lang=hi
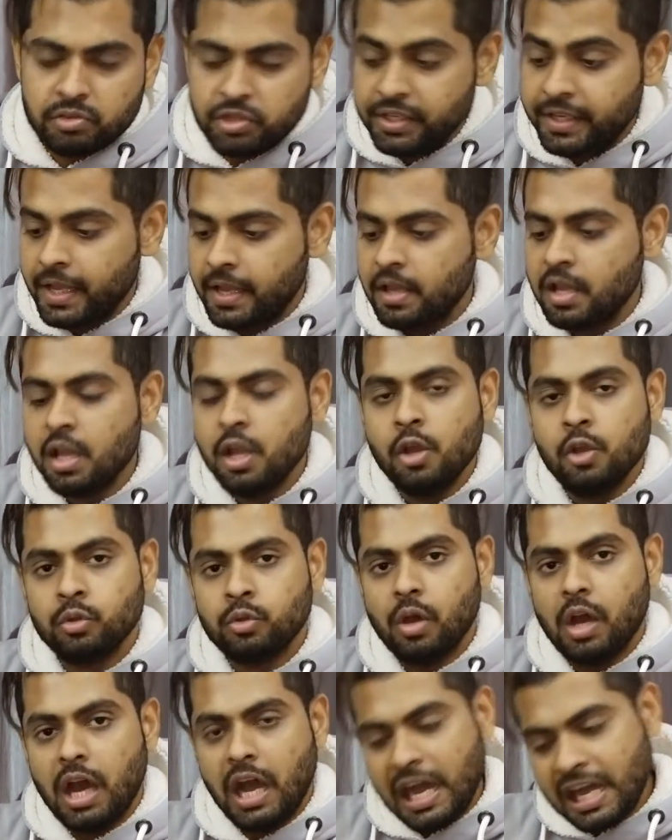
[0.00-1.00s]
ठीक है
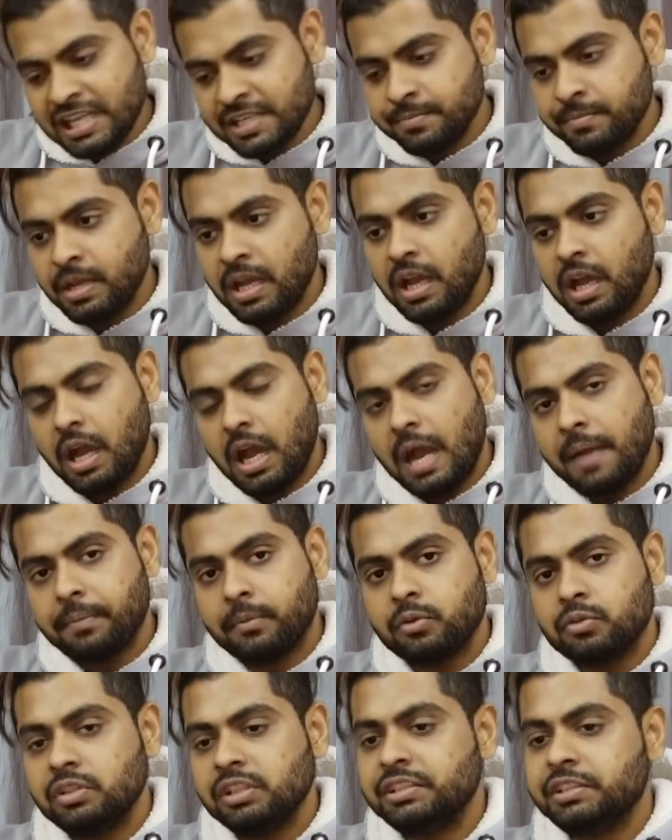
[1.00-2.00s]
तो आज मैं
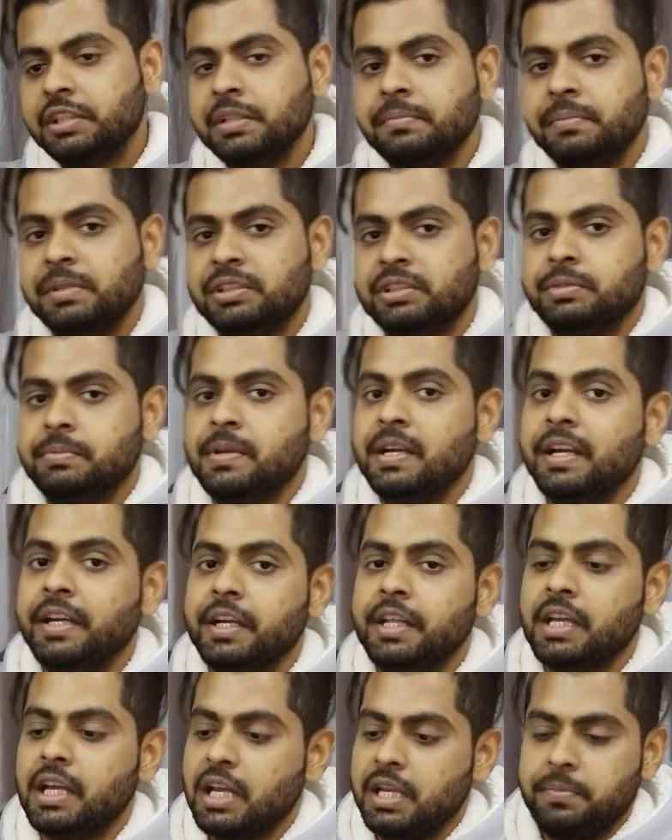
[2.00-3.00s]
आपको जो इसकी
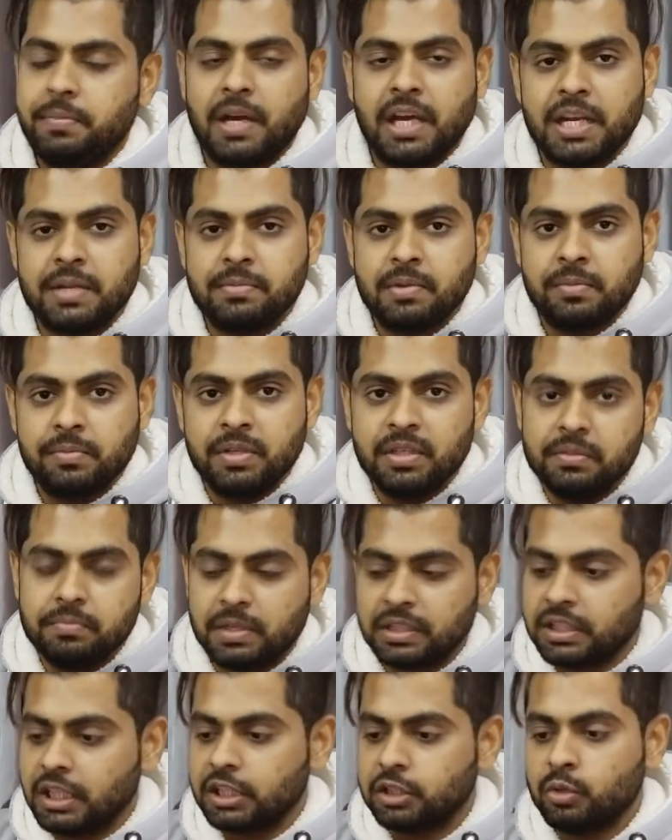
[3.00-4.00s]
मिक्सबिलिटी के बारे में भी
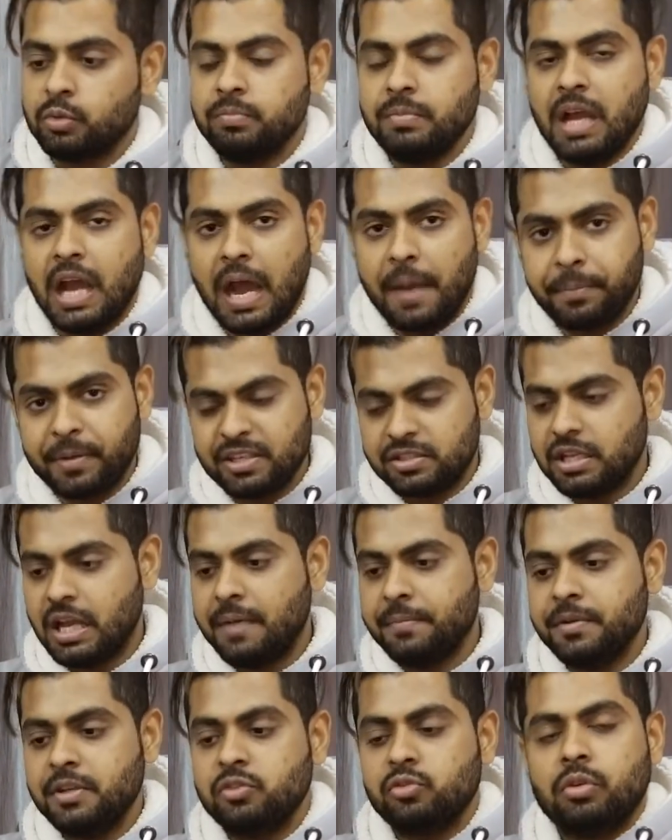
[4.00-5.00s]
बताता हूँ मैं आपके
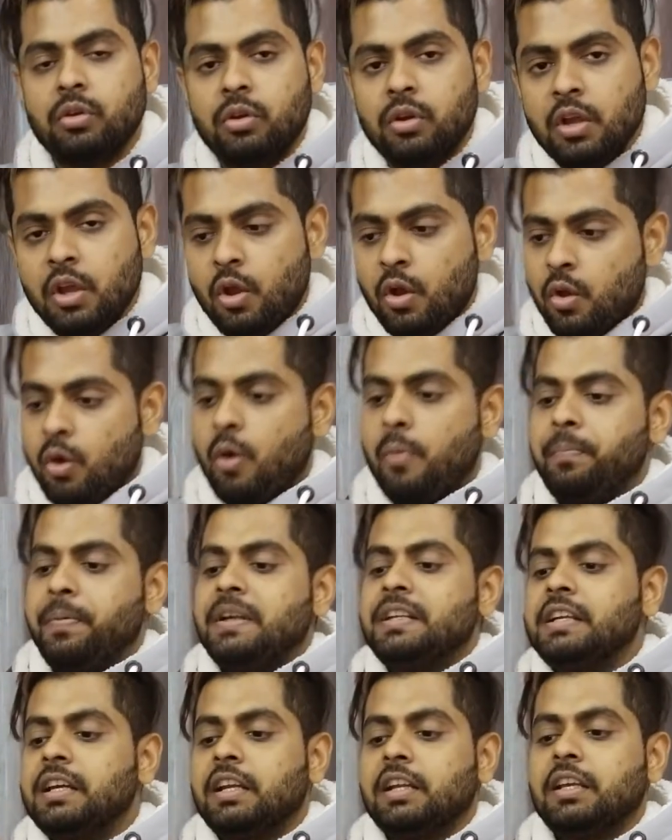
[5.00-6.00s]
सामने इसको
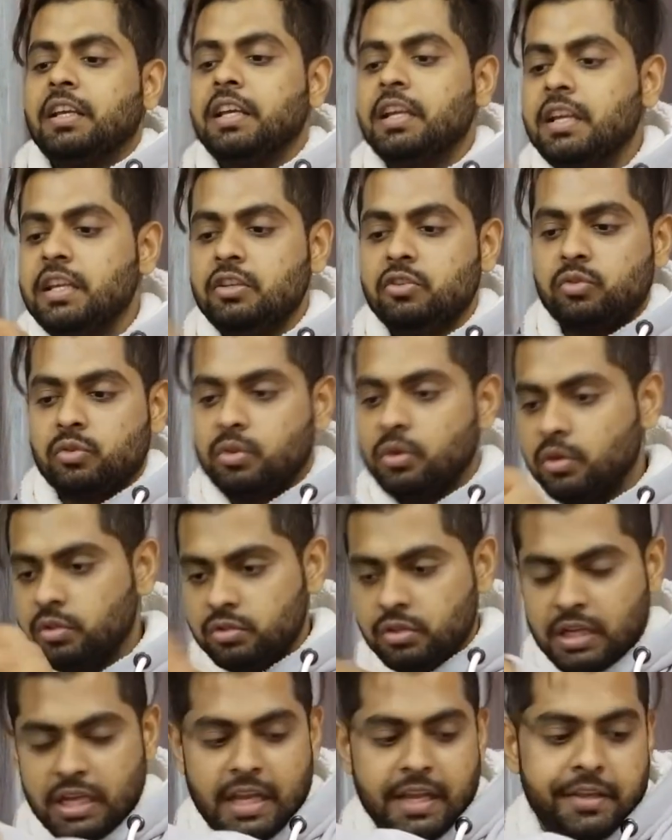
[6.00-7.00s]
ओपन करके इसको
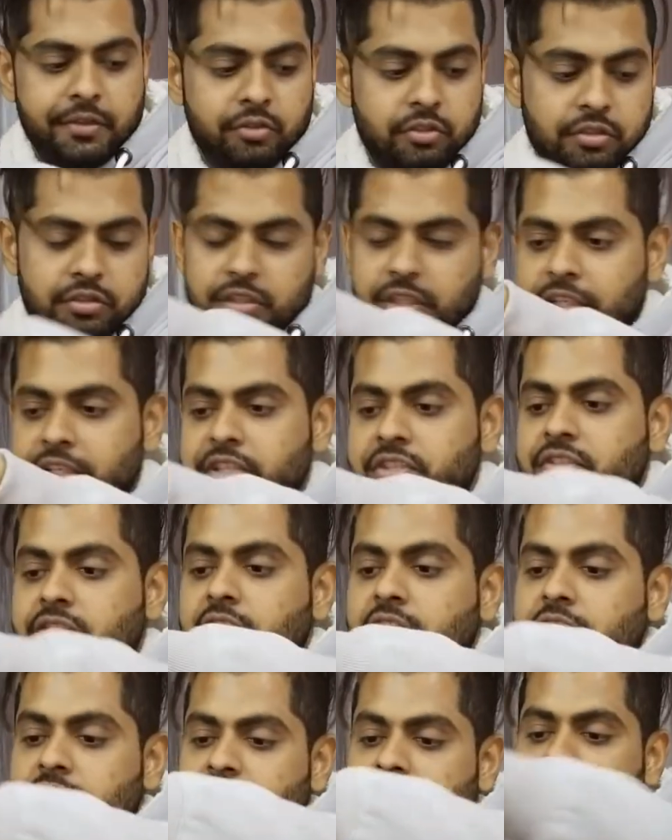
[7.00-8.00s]
जो है इस किस
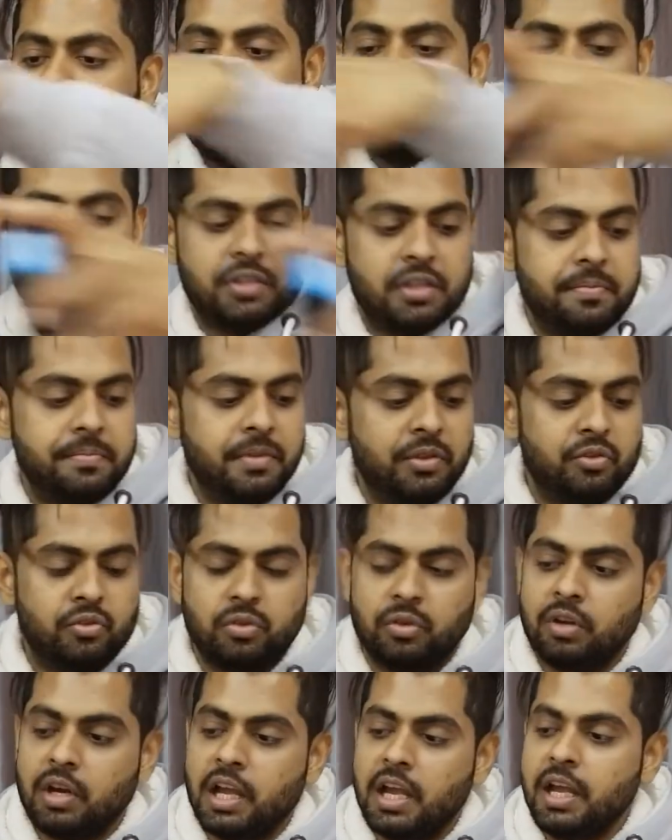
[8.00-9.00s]
किस हिसाब से
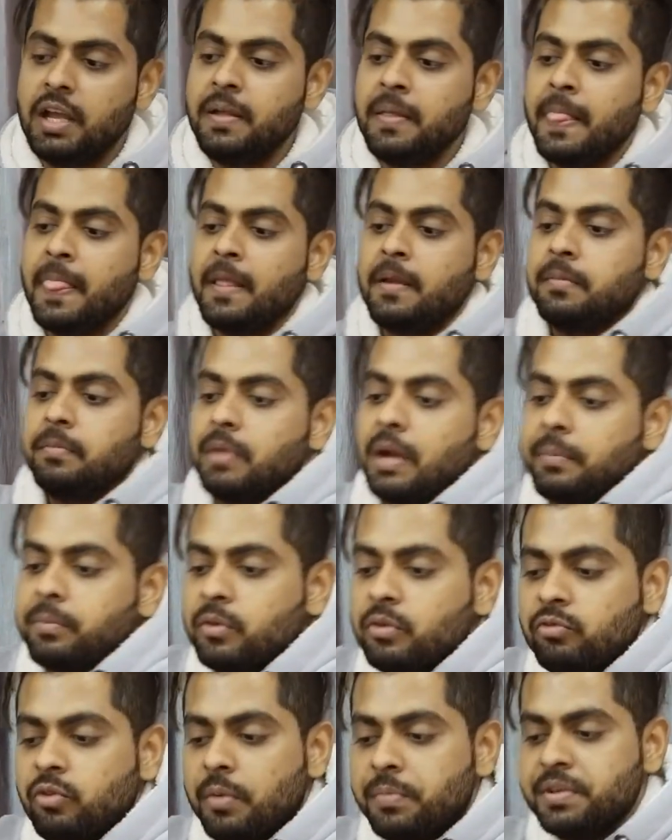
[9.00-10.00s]
मिक्स हो रहा है मैं
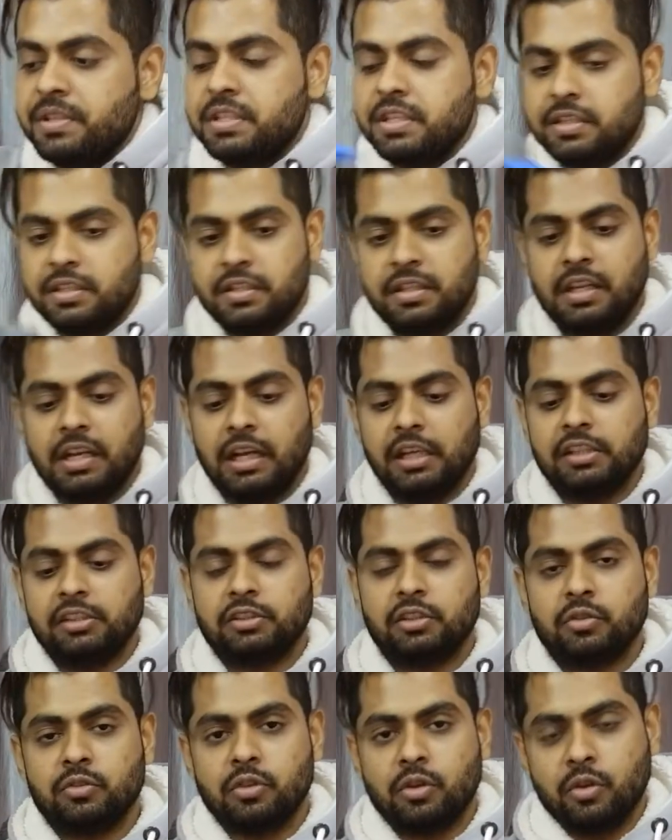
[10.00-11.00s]
आपको वो भी चीज़ें दिखा
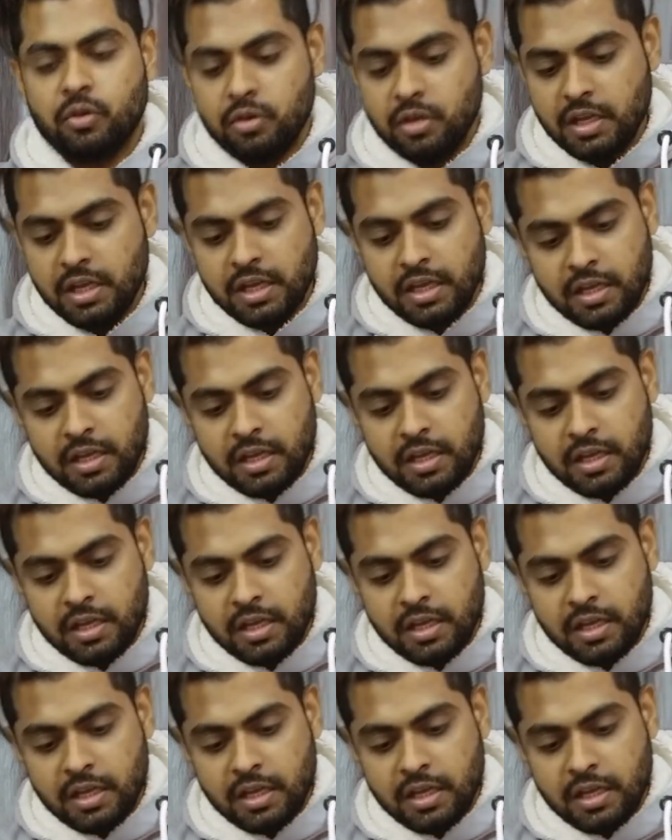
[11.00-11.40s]
देता हूँ देखो